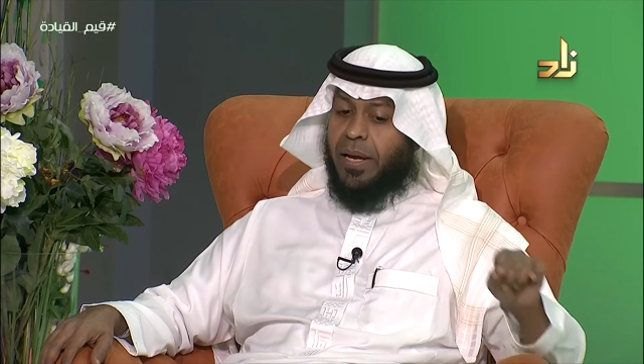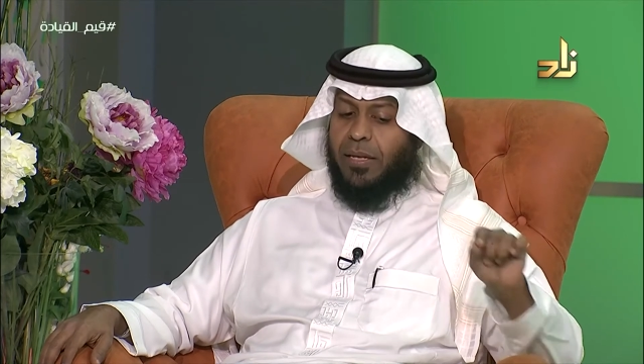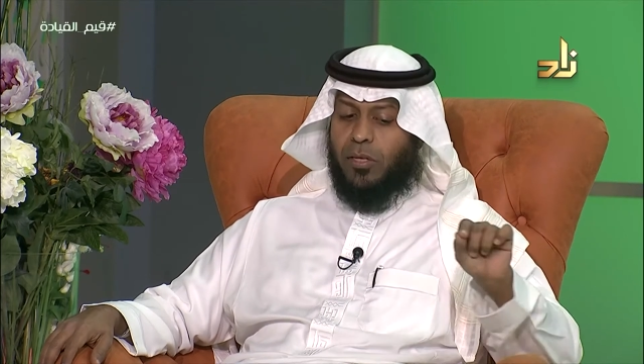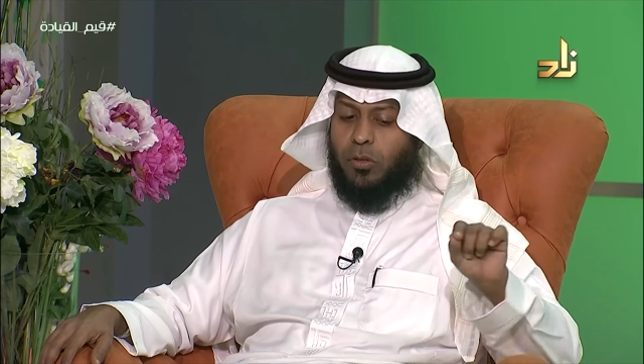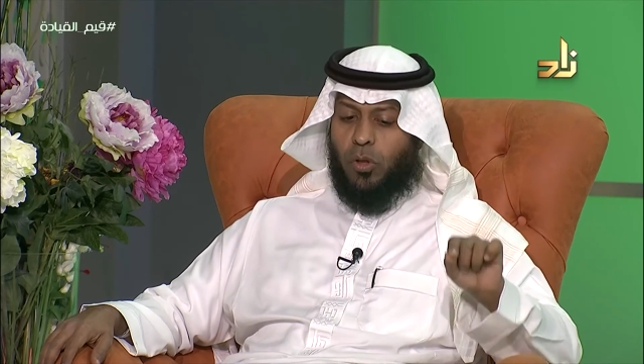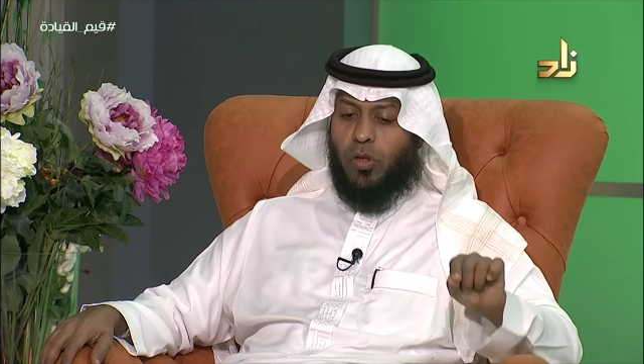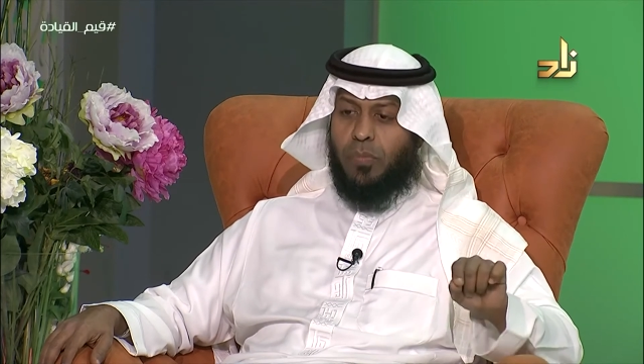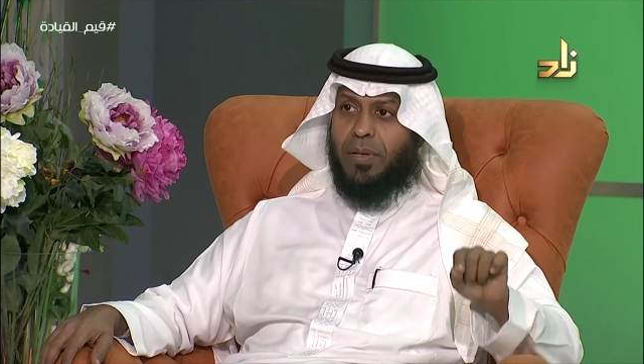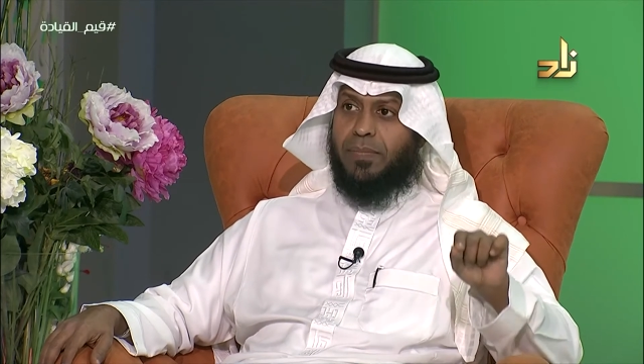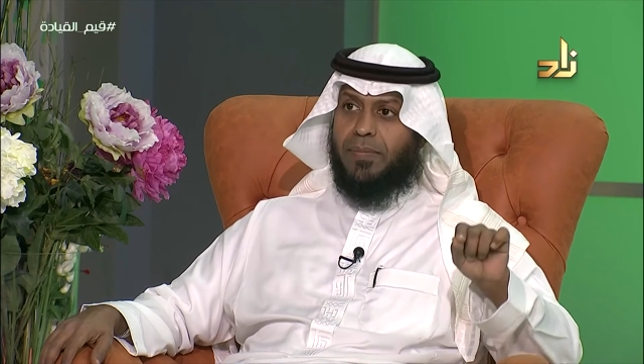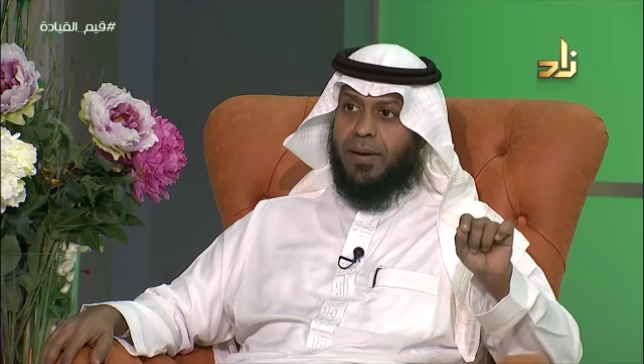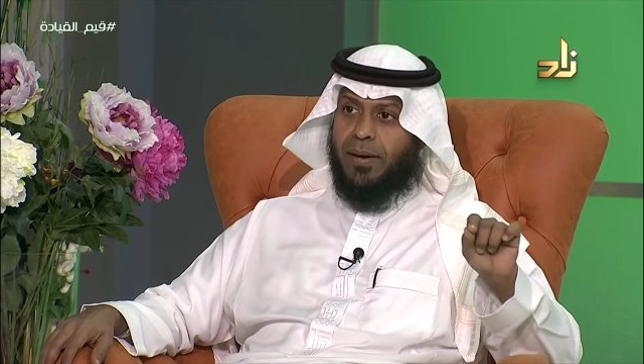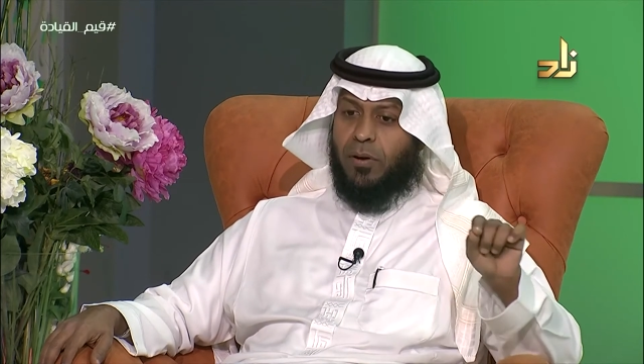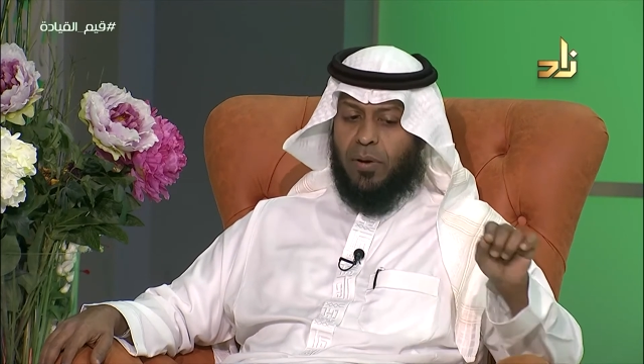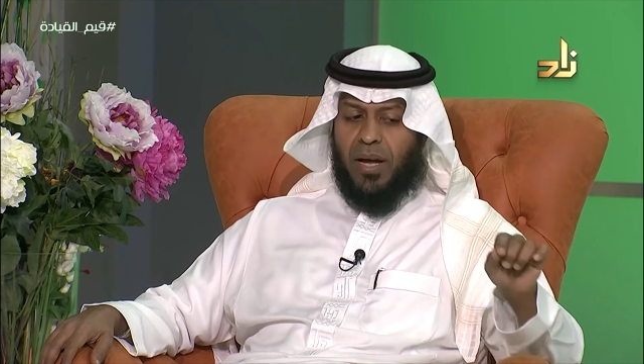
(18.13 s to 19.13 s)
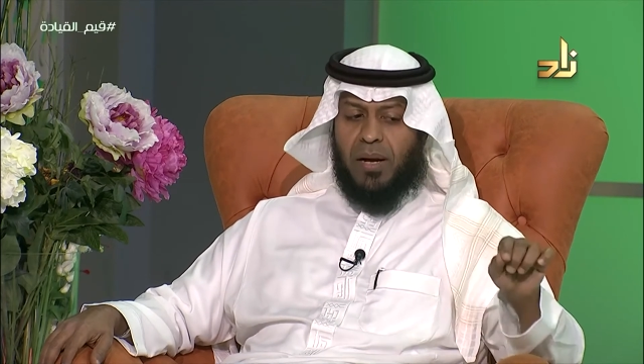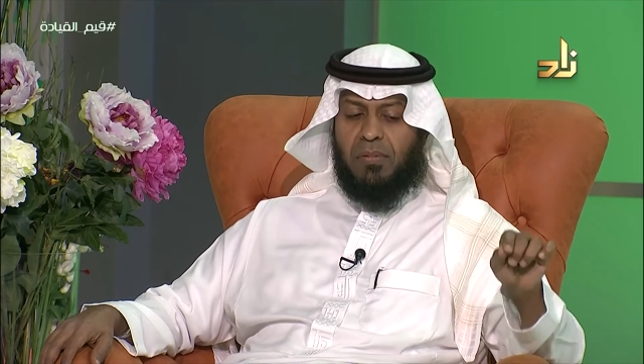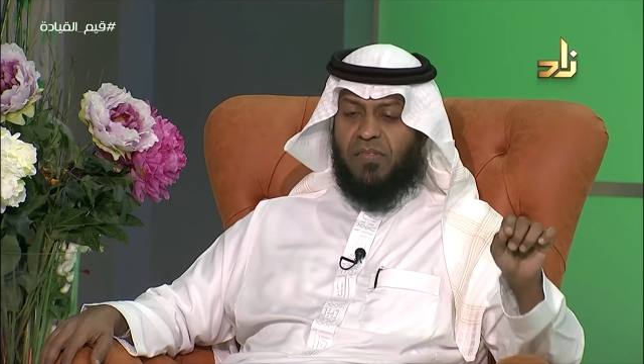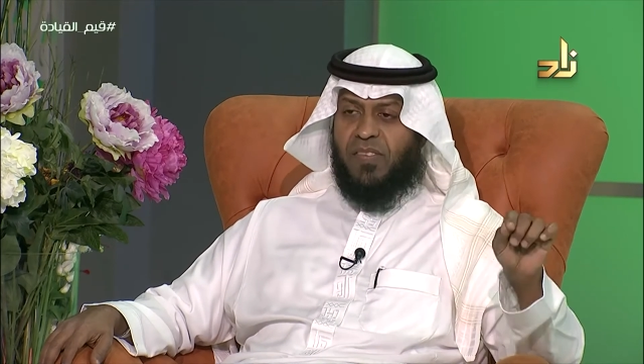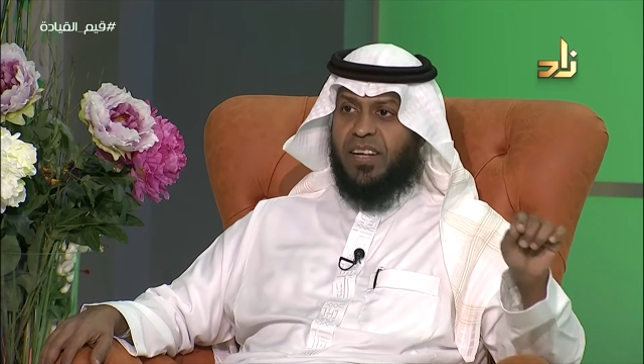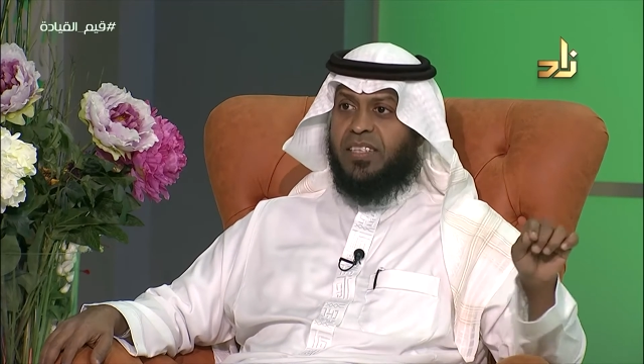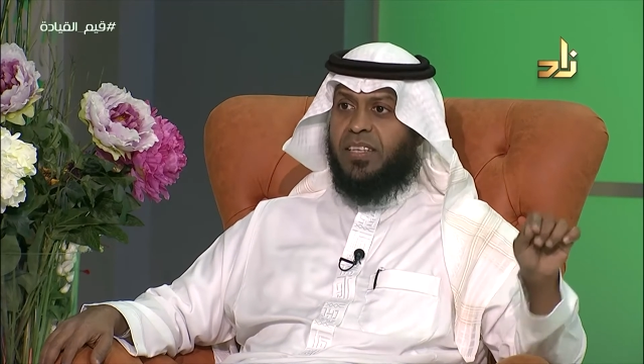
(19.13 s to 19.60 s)
التي تثبت بأن هناك
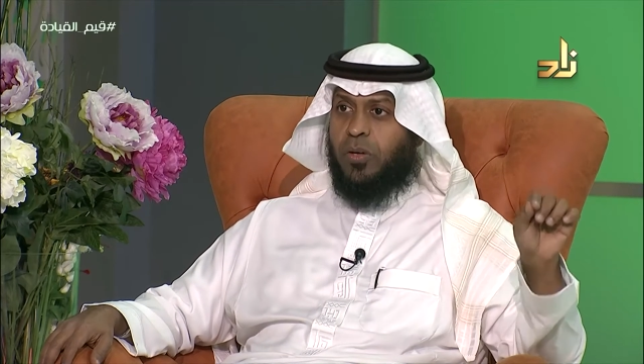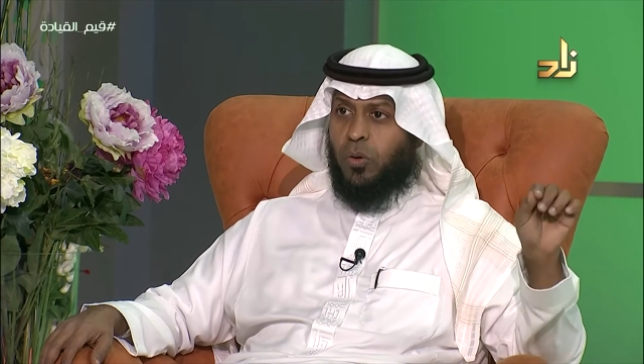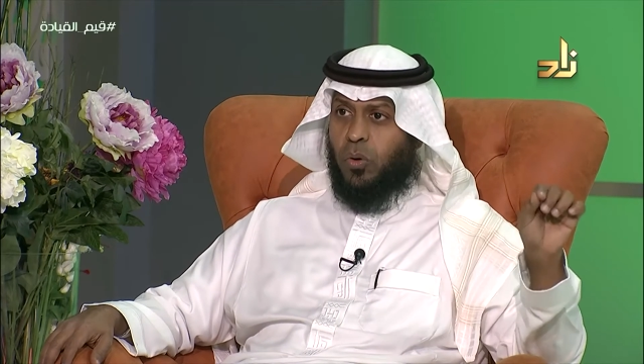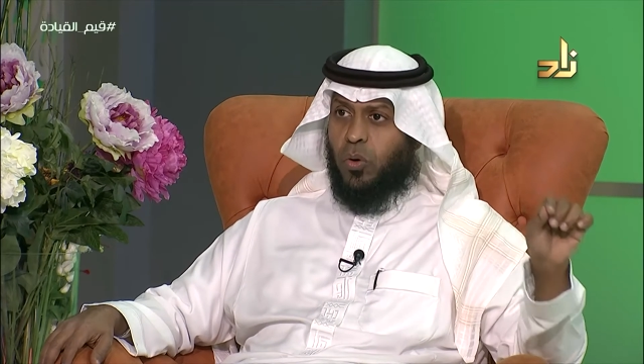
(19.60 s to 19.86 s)
مفاتيح